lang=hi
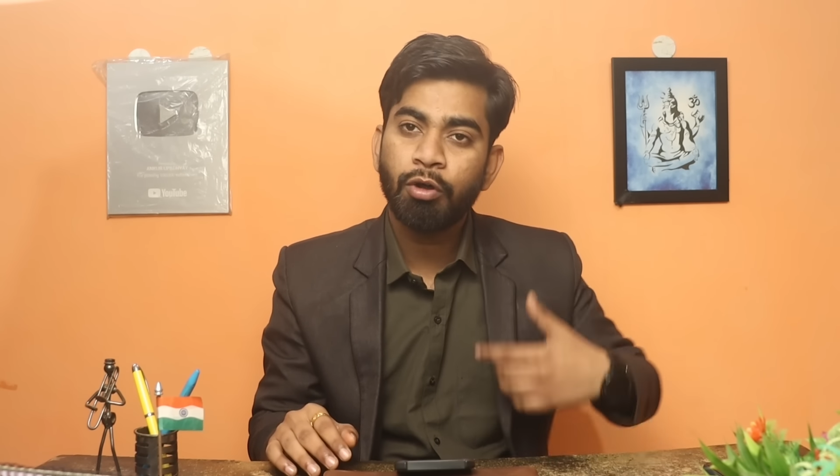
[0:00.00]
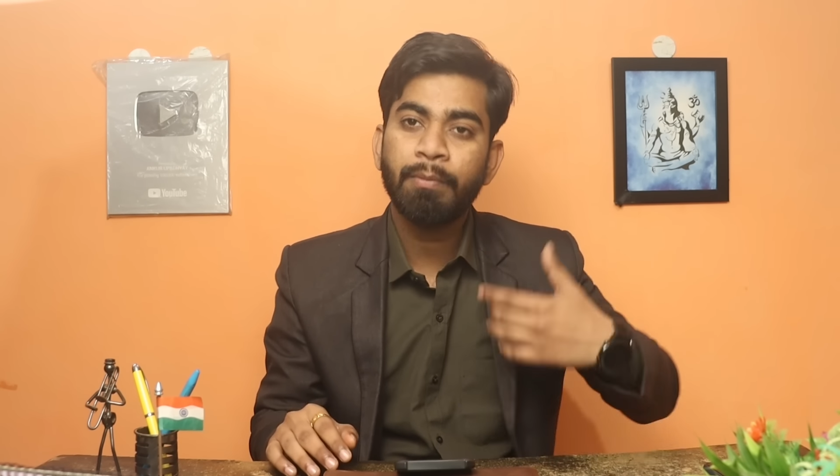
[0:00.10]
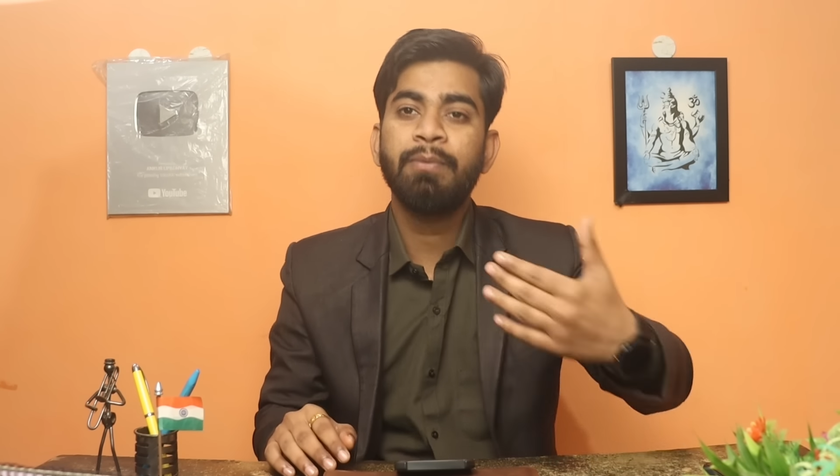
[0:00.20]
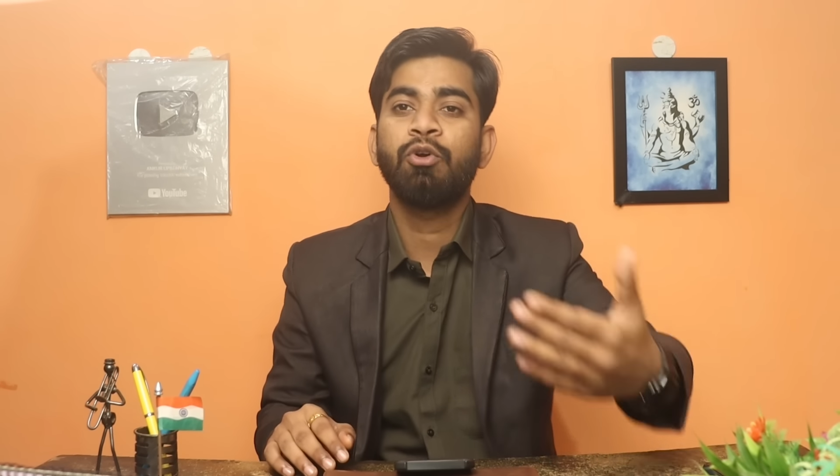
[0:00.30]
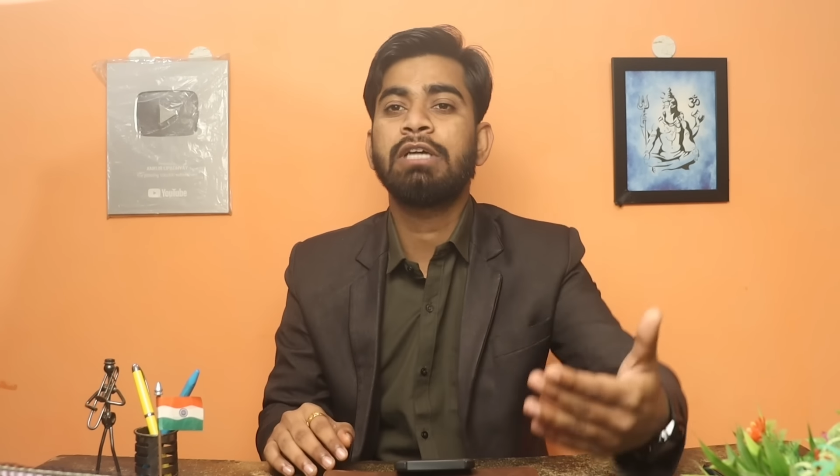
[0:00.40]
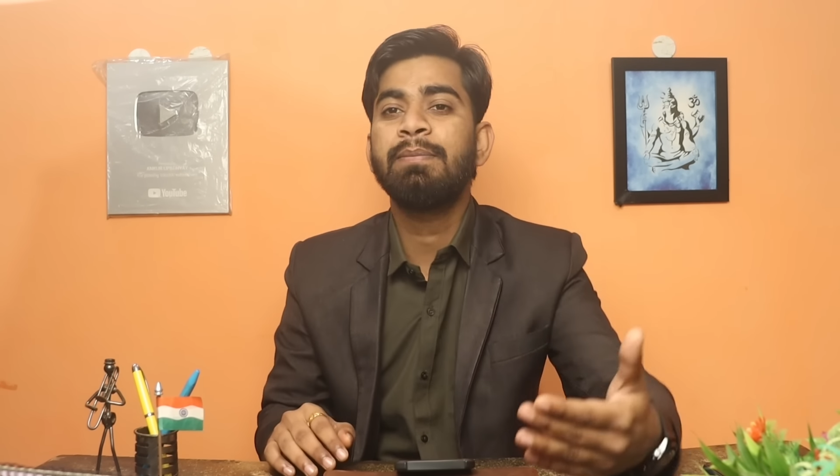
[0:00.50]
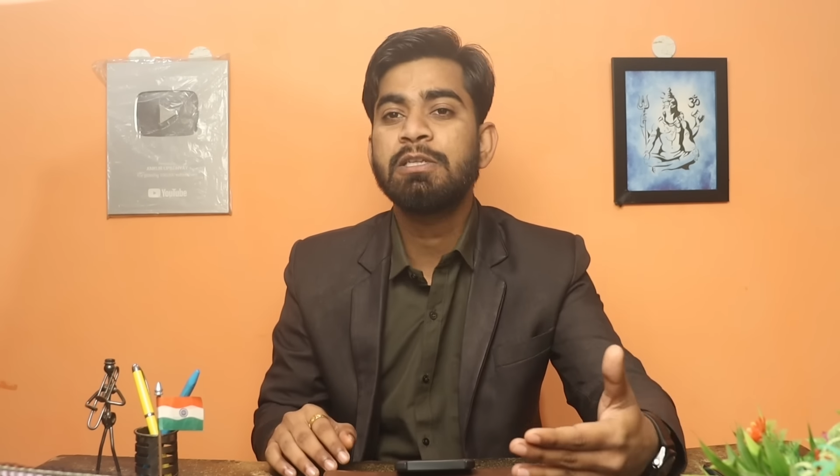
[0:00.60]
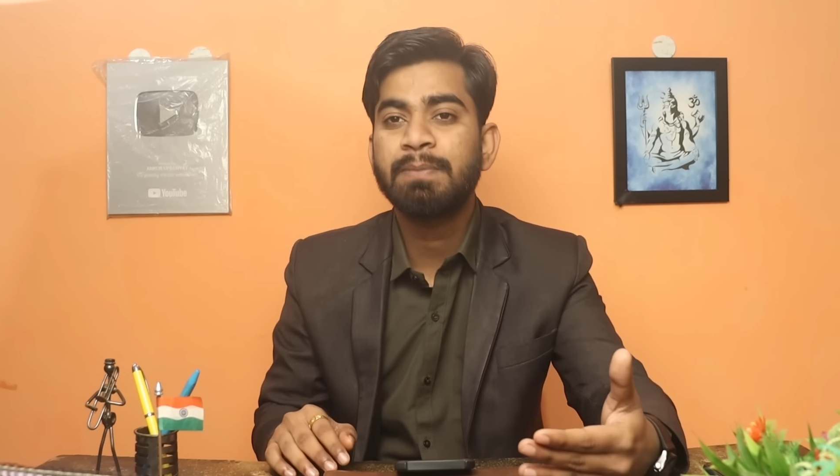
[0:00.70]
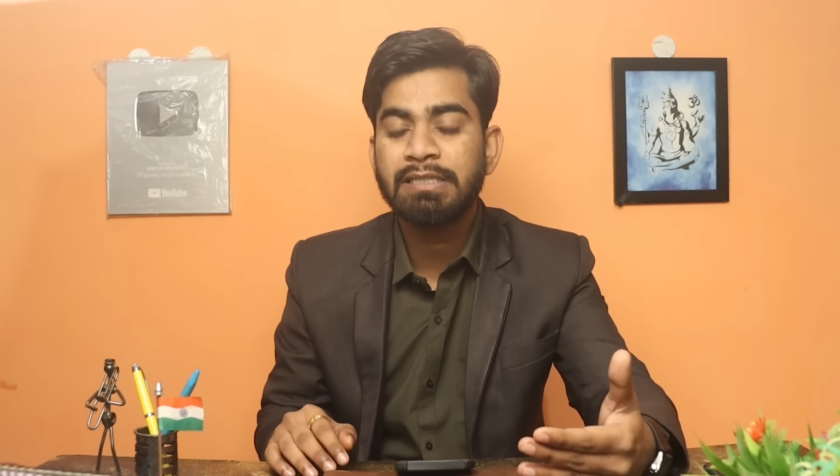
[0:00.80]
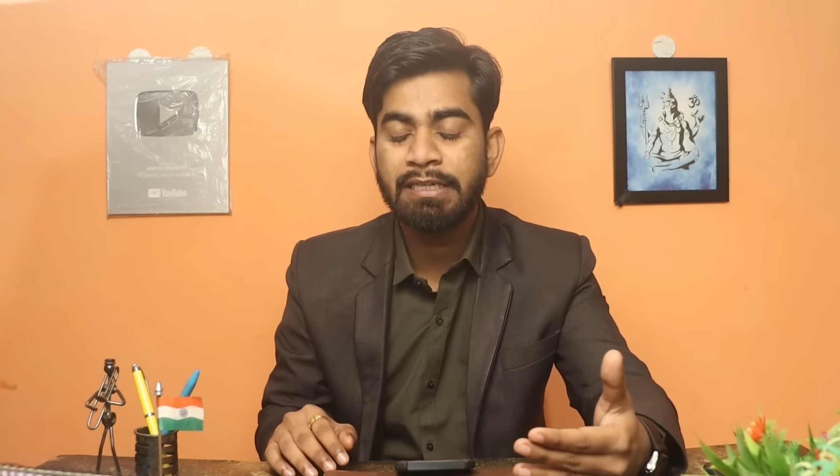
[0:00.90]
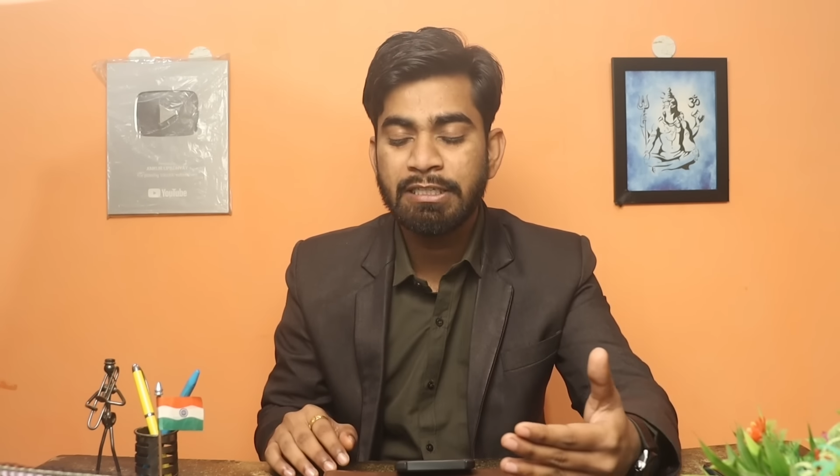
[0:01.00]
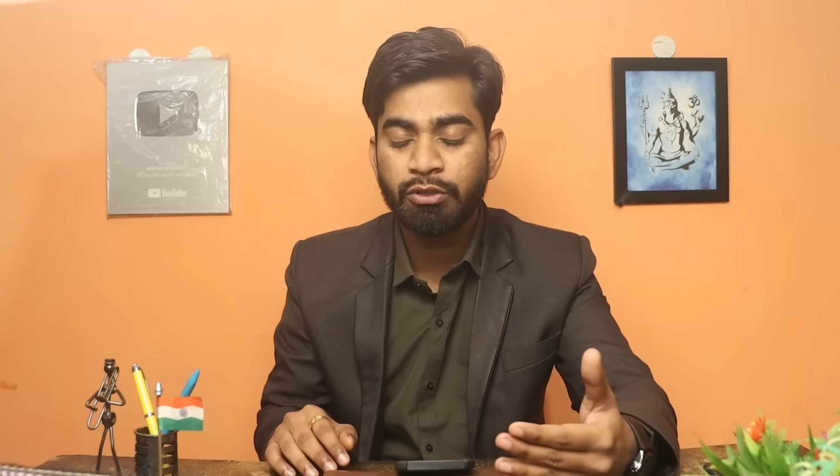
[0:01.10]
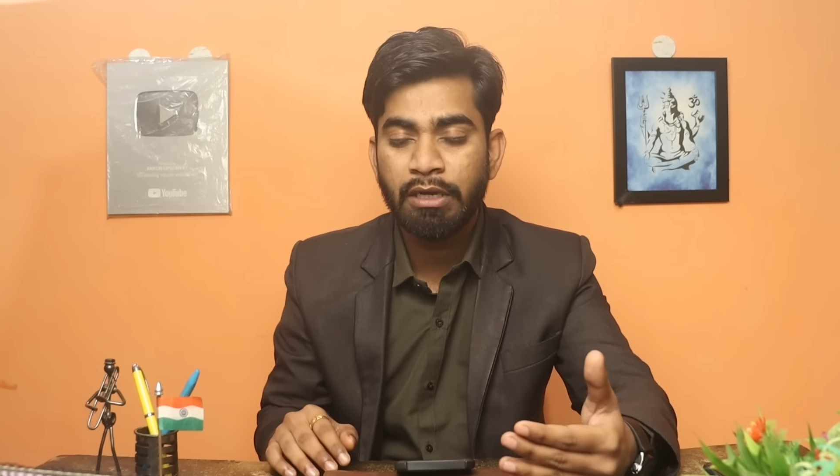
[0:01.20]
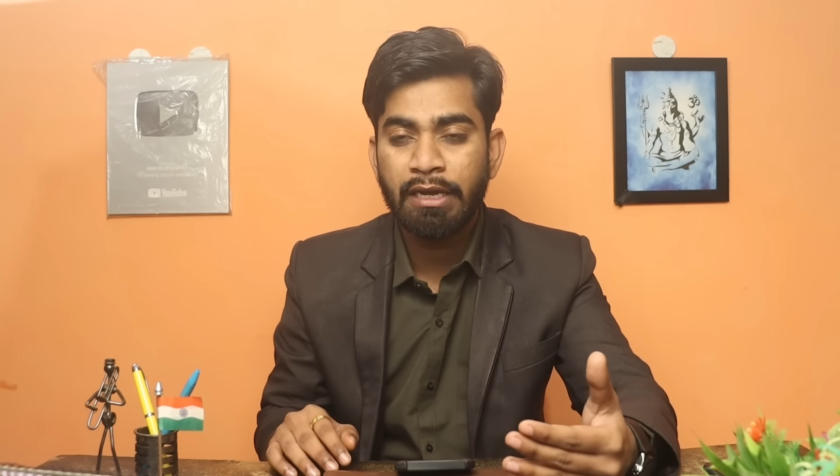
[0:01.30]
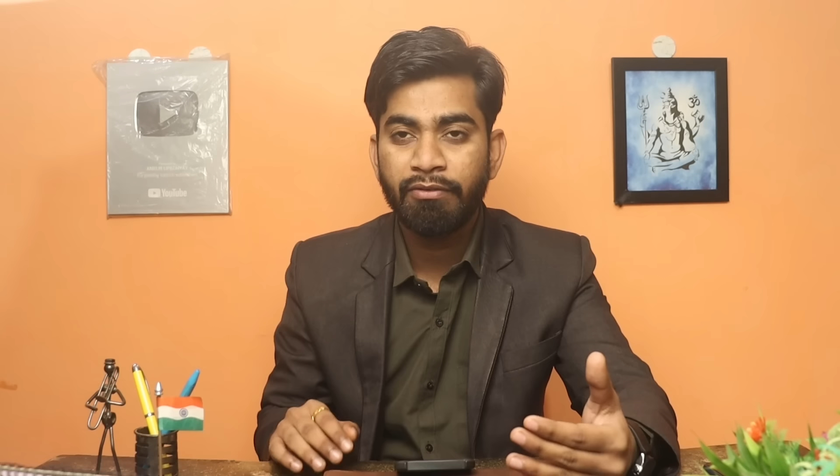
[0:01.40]
और मे भी हो जाए बीस परसेंट
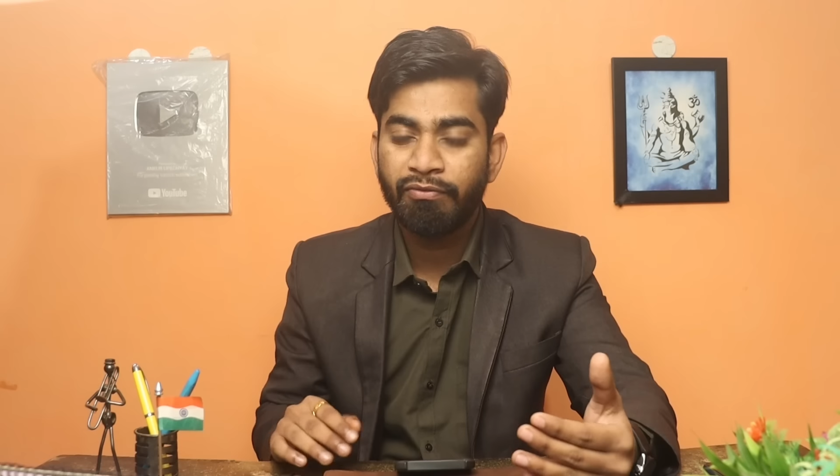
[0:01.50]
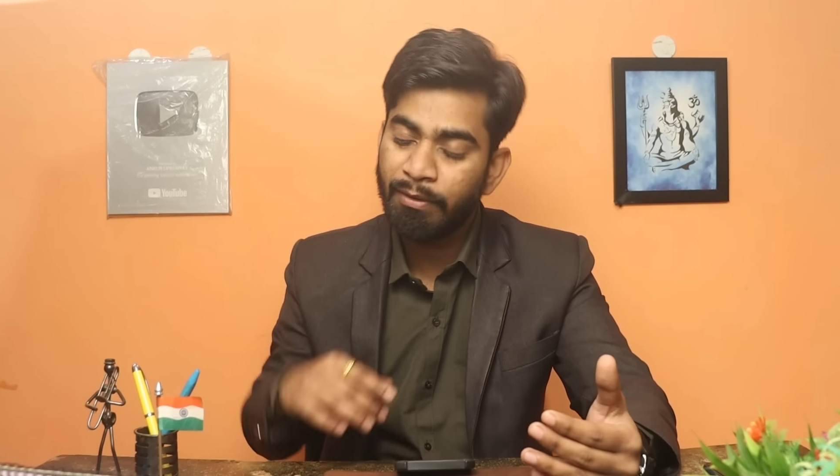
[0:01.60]
नीचे हो जाए